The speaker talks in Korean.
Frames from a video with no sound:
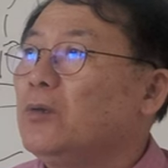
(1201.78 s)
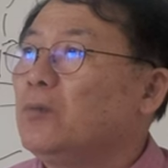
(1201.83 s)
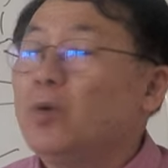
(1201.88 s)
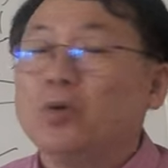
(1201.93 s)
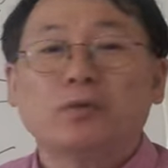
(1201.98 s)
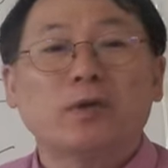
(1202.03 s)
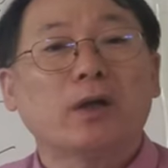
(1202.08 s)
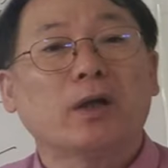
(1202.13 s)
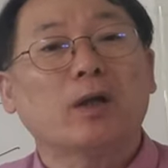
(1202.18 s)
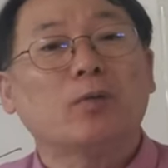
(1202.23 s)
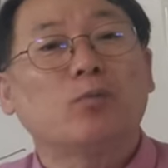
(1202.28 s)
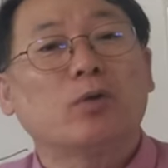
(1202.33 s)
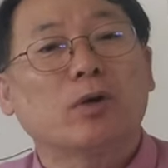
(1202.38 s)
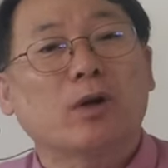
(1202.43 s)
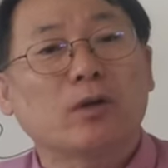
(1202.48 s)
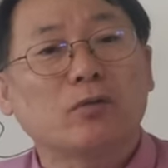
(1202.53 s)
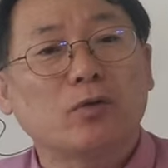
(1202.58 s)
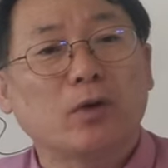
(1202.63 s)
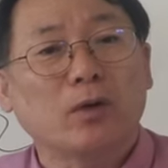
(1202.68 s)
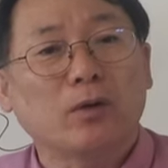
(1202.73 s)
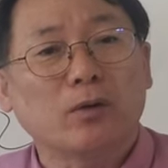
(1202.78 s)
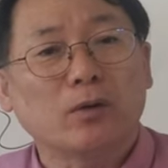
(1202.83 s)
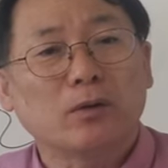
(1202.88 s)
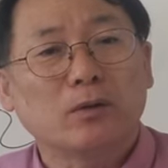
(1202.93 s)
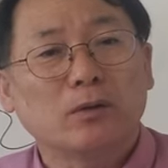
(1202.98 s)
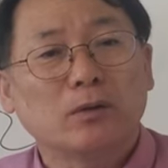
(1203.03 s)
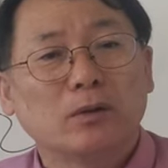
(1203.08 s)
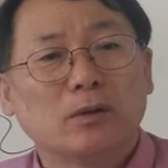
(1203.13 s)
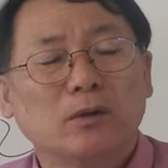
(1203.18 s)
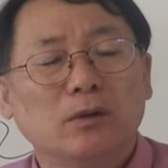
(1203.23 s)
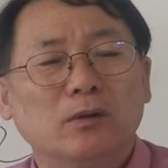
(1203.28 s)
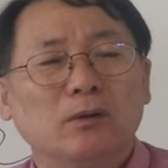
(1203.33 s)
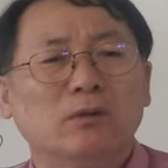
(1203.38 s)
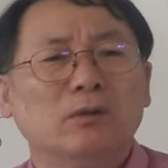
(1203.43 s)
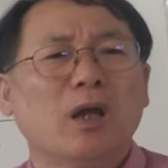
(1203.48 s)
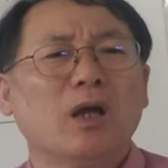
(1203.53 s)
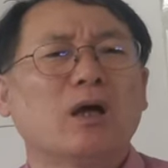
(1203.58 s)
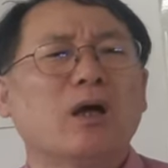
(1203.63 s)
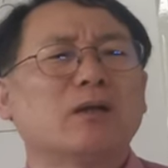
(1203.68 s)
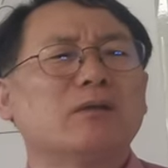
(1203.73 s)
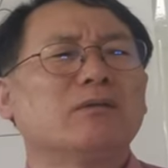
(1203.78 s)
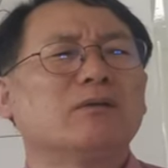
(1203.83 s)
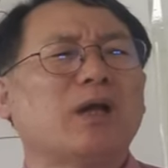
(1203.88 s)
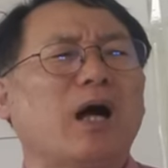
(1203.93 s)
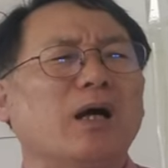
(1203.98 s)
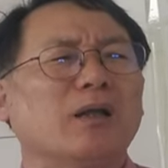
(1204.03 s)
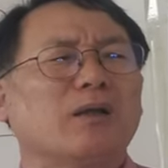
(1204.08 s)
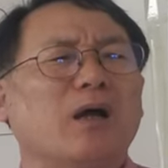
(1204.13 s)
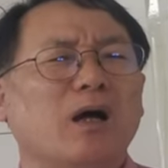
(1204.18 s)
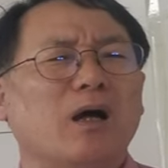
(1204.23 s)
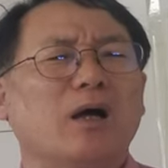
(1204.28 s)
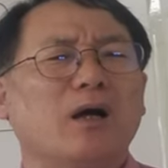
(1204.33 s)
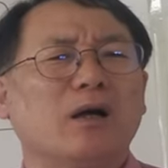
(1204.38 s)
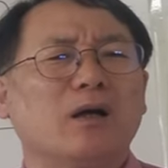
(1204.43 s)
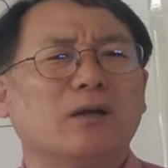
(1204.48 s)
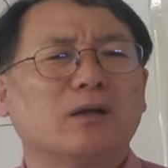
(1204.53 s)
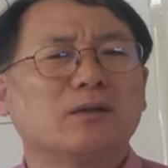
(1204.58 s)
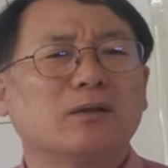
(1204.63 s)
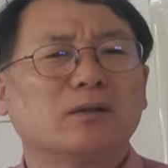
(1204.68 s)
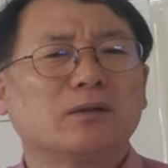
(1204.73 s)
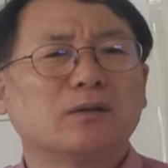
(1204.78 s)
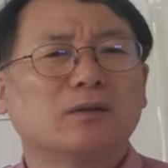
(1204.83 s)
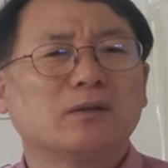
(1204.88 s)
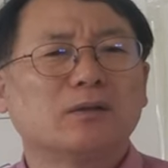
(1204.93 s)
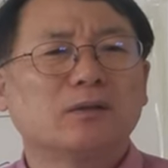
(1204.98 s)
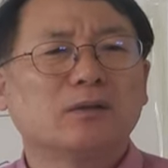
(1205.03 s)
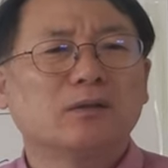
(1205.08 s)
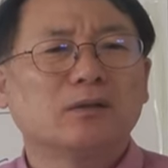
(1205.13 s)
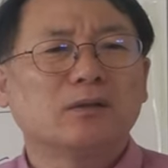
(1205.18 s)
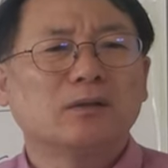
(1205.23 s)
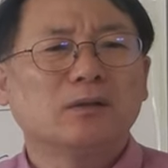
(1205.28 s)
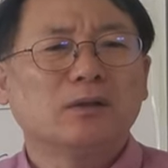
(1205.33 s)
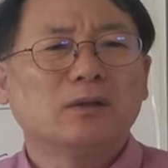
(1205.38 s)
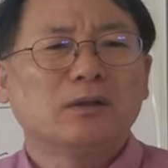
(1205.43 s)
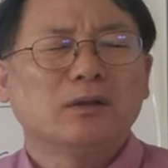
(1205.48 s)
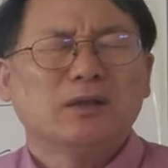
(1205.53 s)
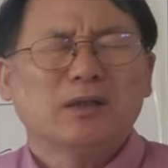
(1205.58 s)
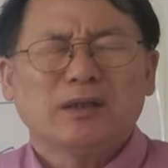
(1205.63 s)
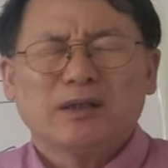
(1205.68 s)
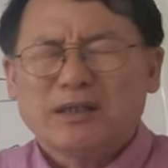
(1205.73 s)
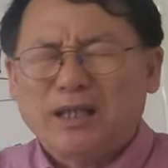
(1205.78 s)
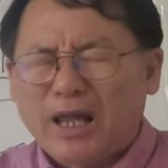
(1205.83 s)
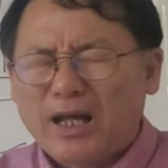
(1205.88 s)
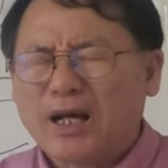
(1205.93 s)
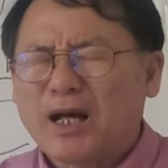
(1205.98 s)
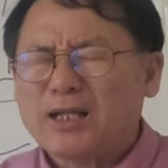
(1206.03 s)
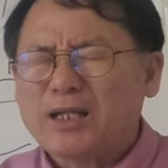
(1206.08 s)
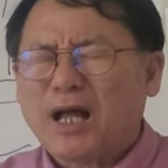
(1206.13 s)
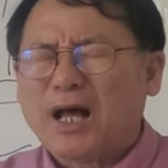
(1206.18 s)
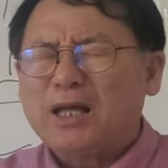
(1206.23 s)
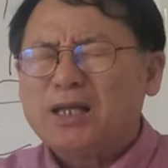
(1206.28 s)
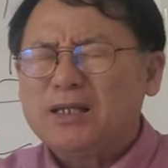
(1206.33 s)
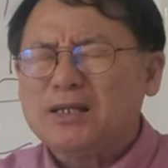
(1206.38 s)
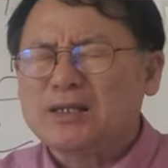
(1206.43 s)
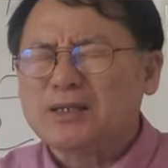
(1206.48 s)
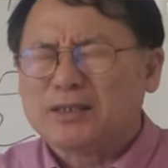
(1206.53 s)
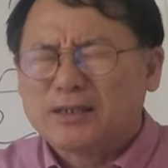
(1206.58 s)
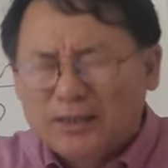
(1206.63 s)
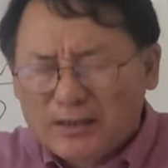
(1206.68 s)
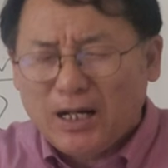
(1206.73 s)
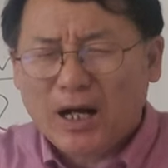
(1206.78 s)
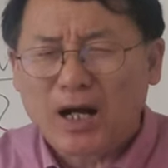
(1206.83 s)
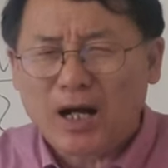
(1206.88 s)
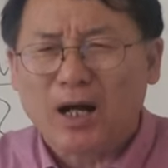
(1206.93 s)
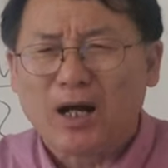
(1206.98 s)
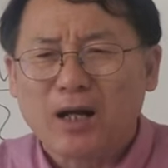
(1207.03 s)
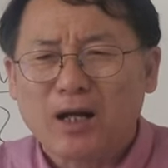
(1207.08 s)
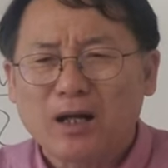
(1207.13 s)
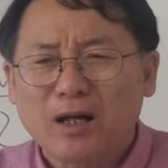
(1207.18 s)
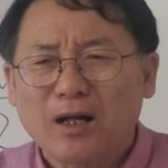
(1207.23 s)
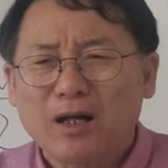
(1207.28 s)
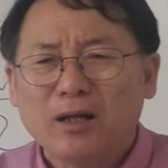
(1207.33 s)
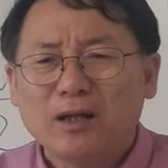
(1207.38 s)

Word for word: 모세에게 뭐라고 해요? 내가 나다. 내가 나인 그가